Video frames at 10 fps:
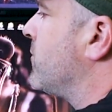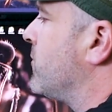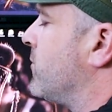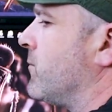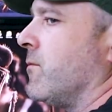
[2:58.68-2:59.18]

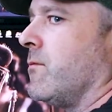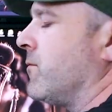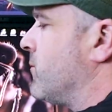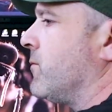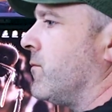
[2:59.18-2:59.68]
encore devant
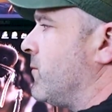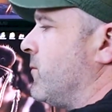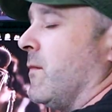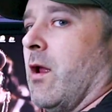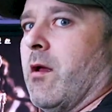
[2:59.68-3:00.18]
ton
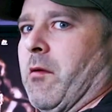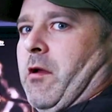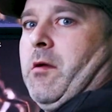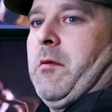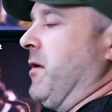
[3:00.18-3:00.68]
ordi
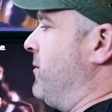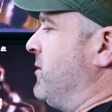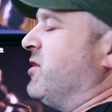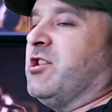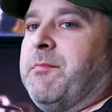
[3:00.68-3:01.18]

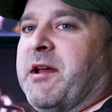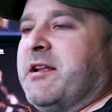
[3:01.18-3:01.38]
J'ai bien